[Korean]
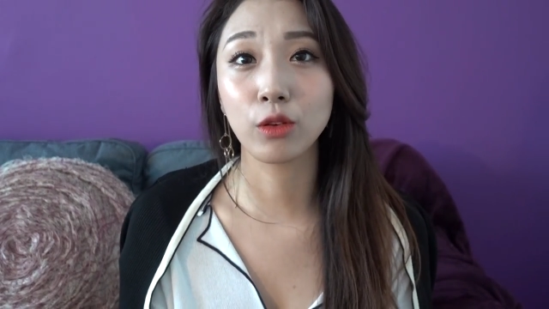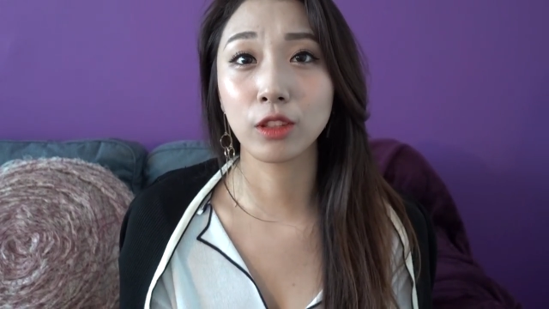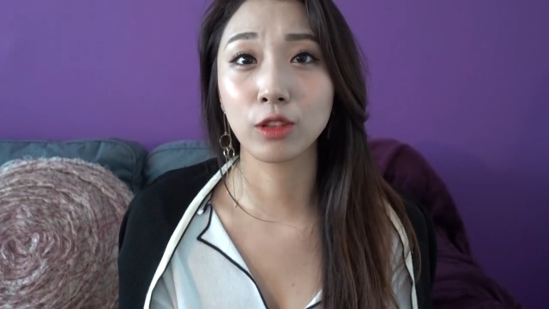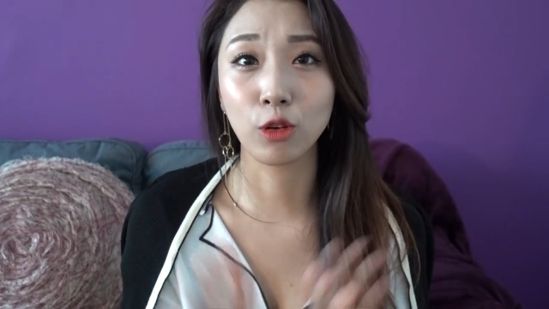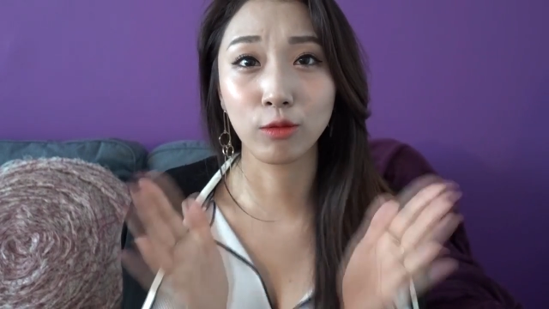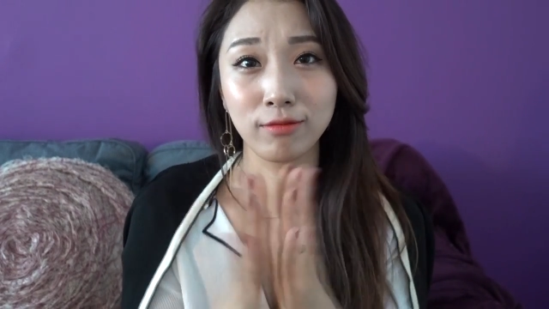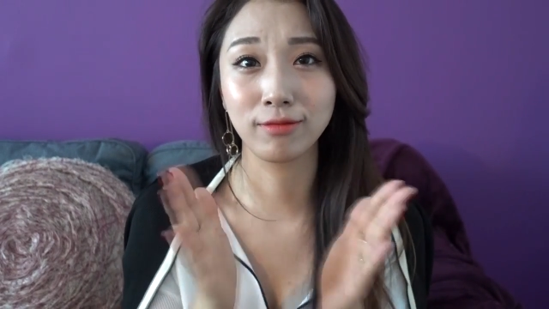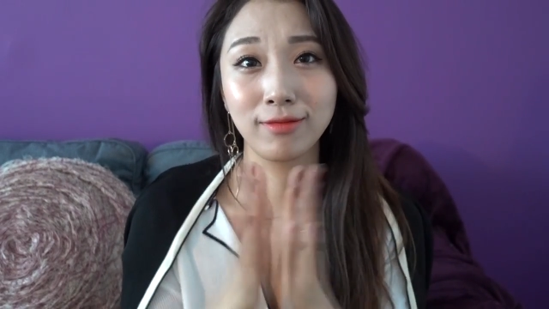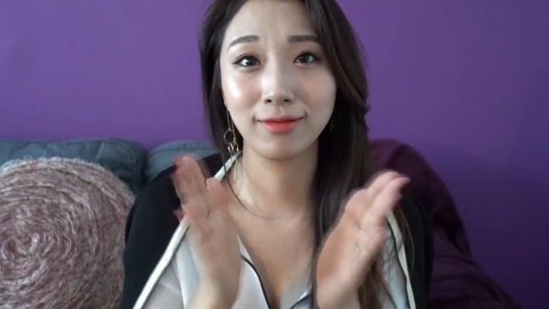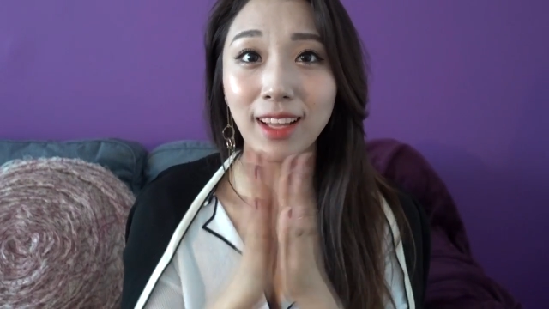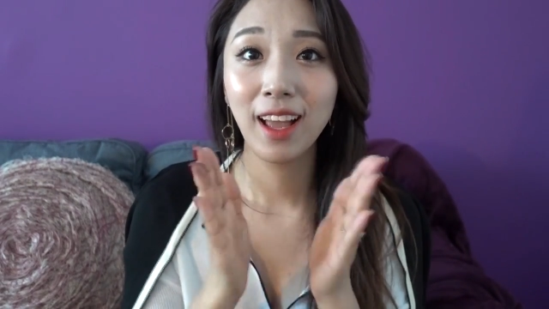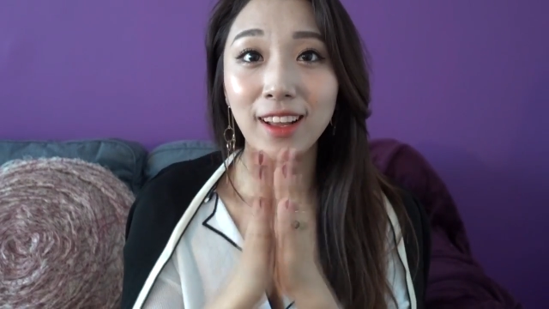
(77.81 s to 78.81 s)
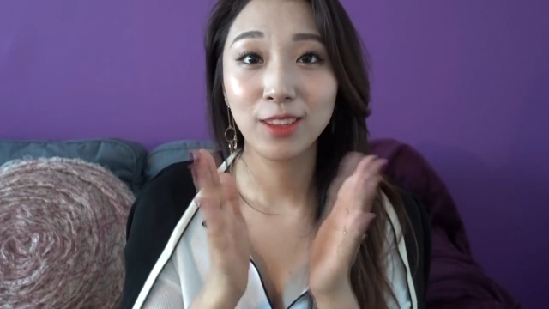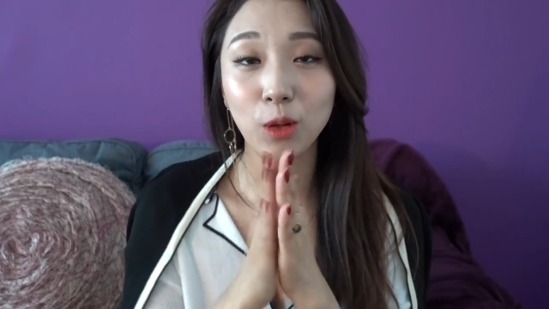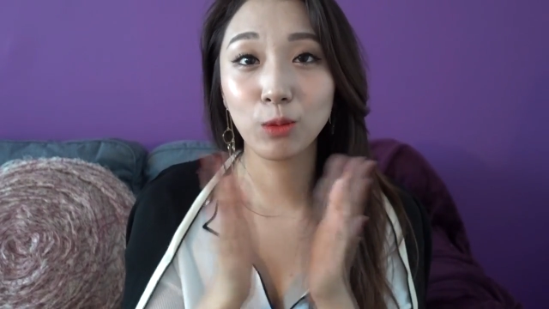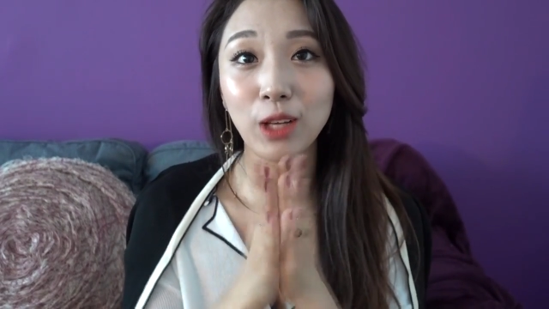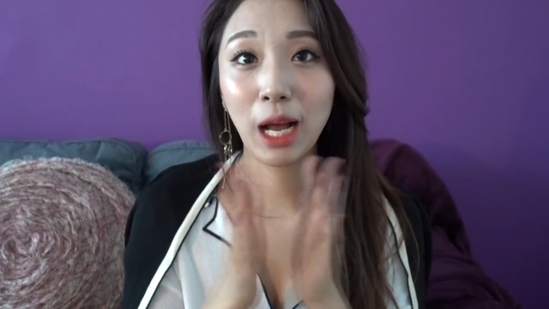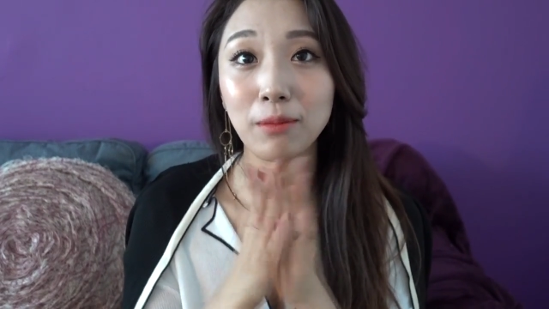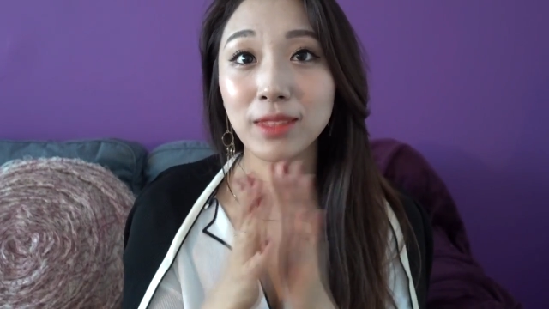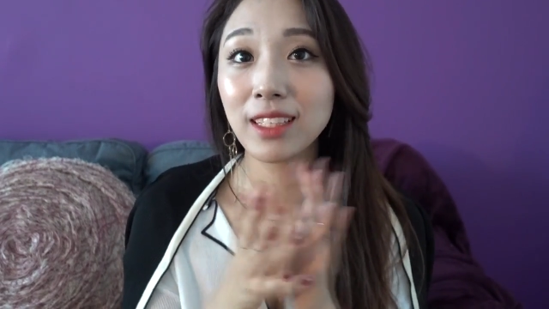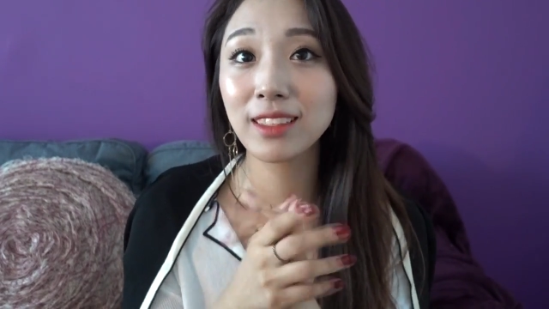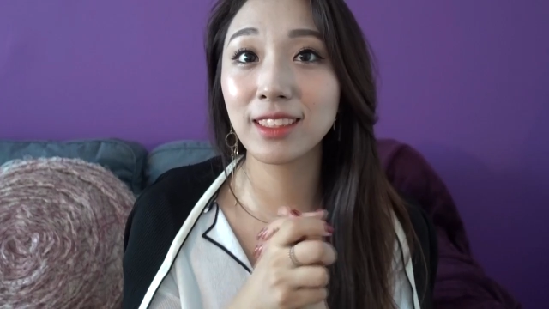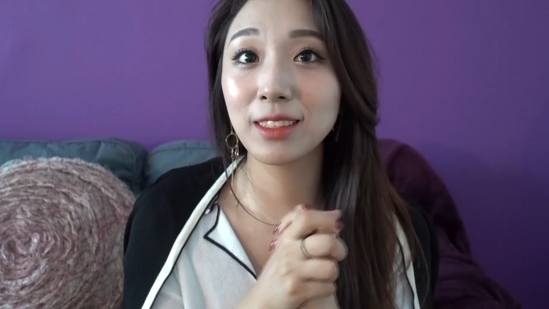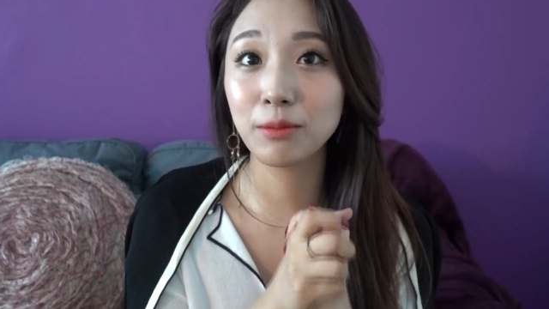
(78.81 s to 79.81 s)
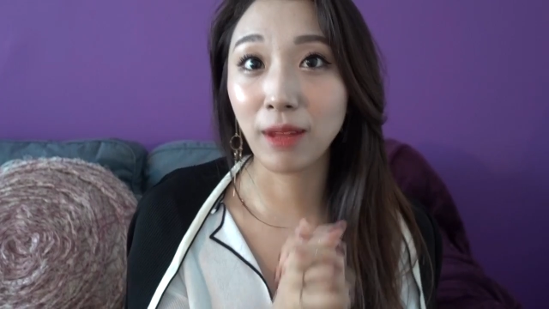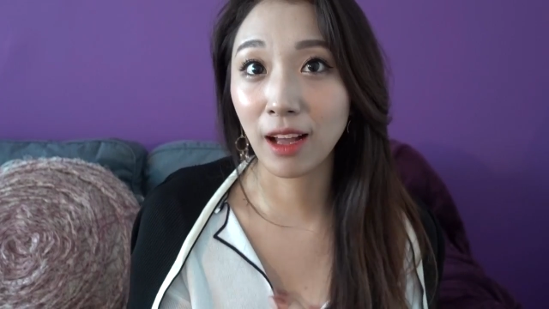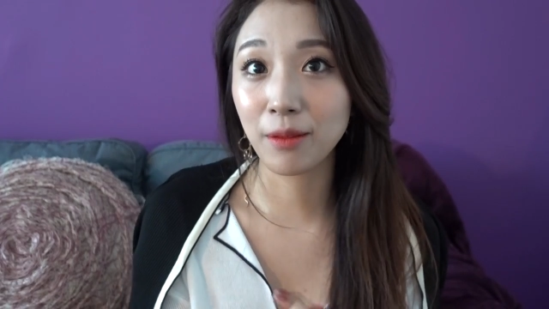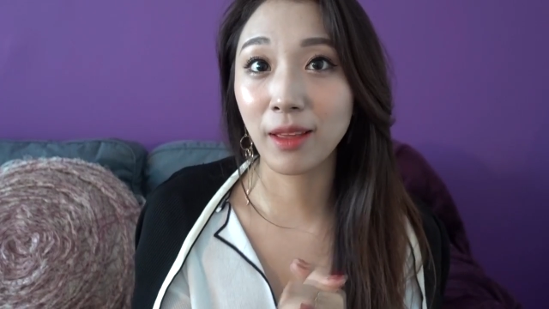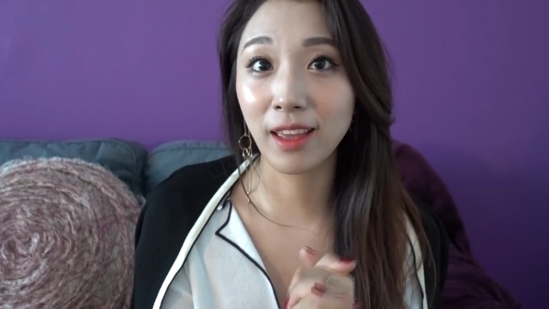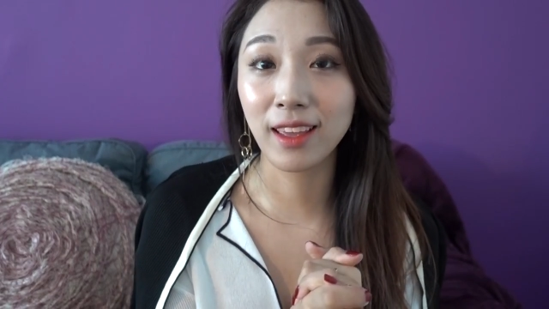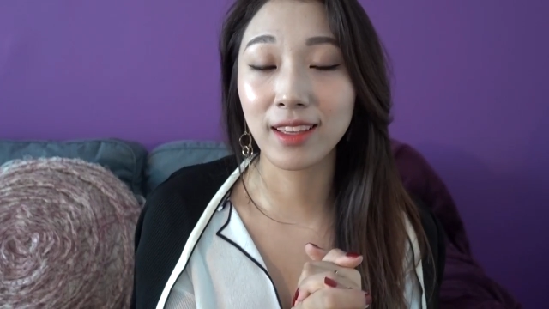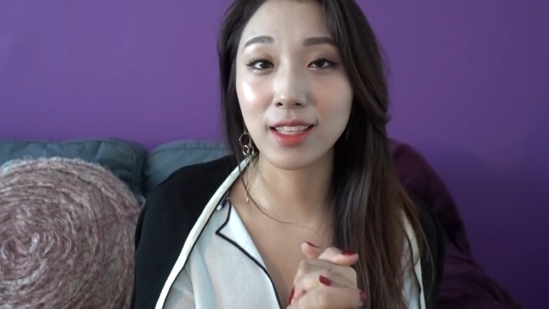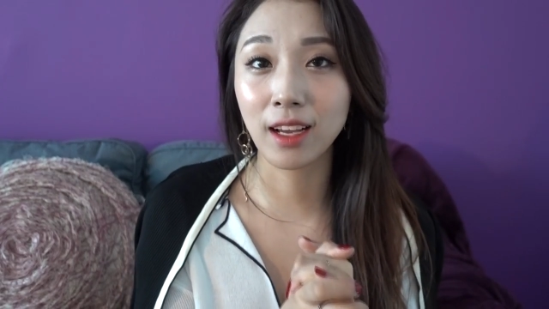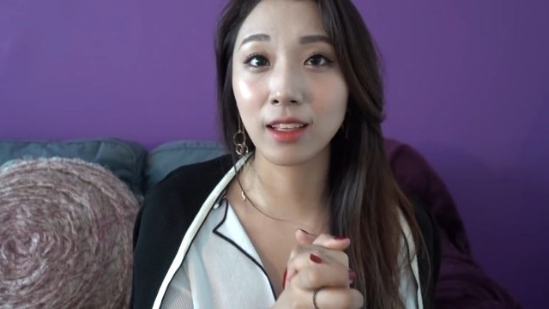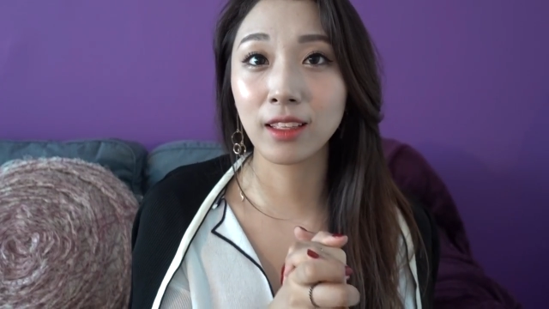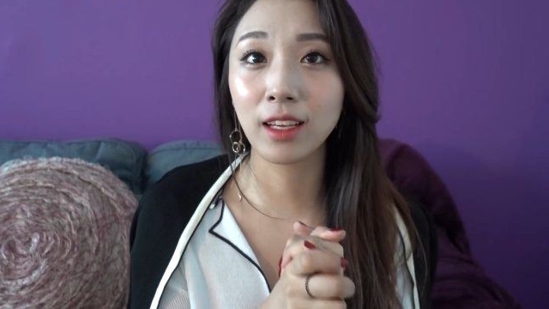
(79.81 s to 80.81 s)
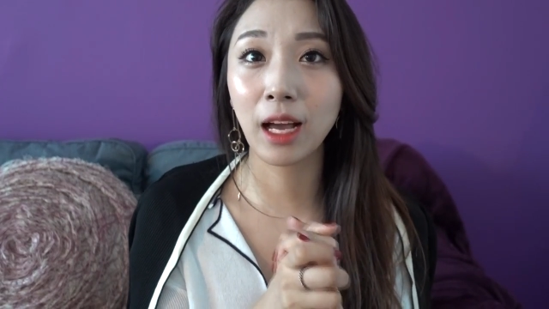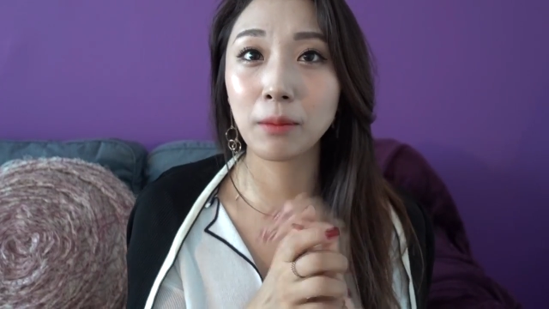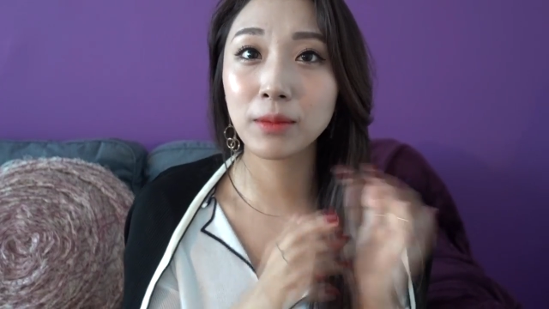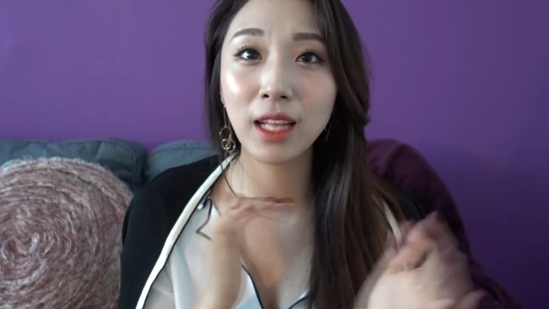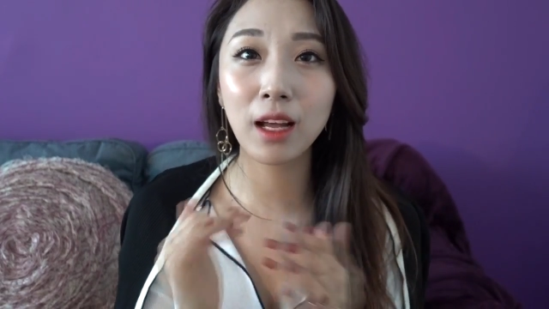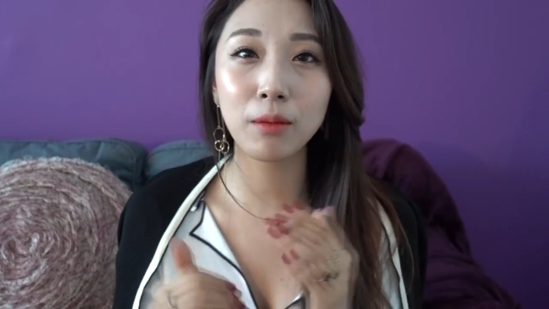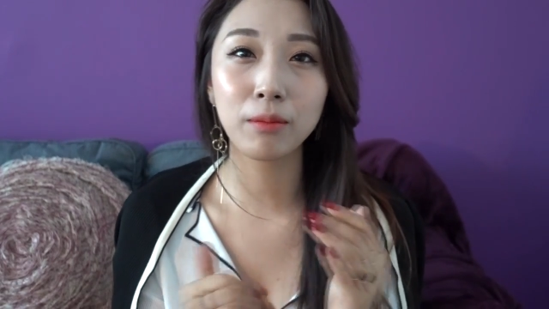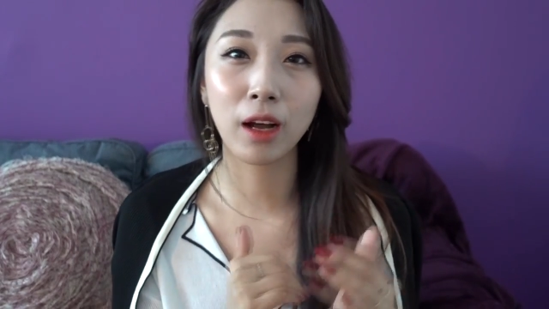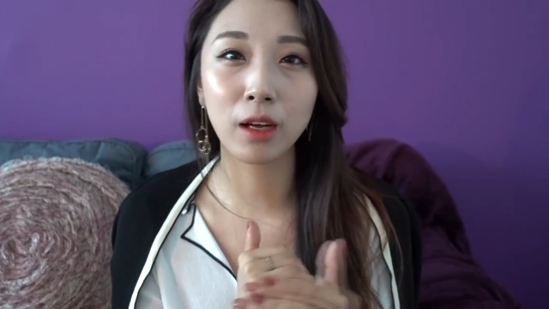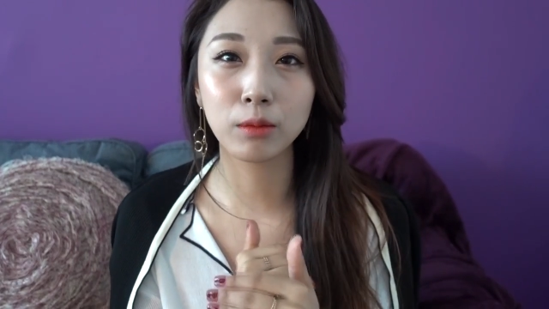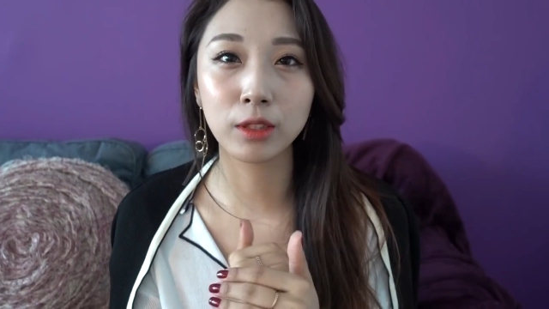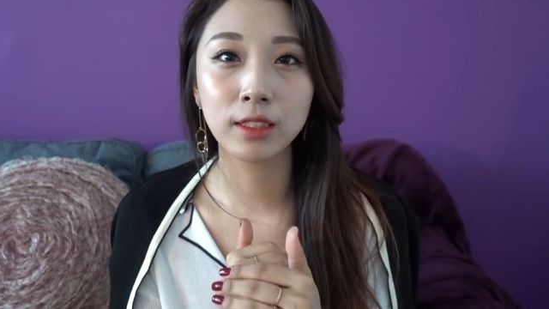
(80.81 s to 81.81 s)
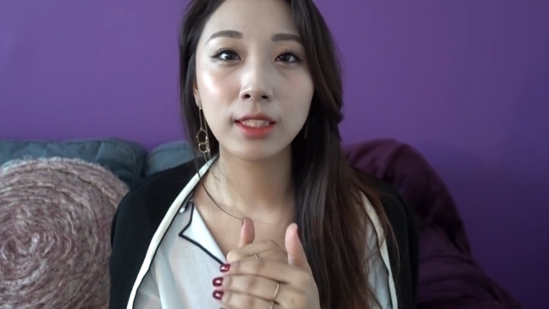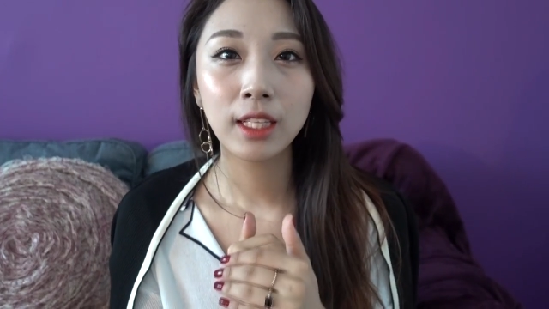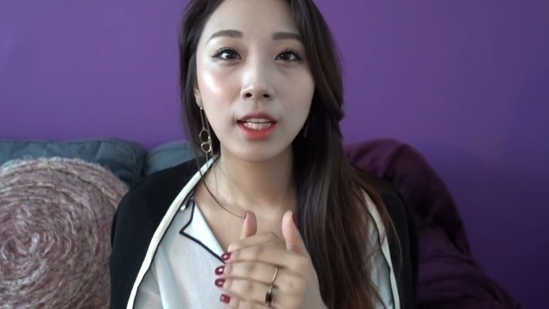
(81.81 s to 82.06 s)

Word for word: 그래서 너무 감사드리는 마음에 제가 이 감사한 마음을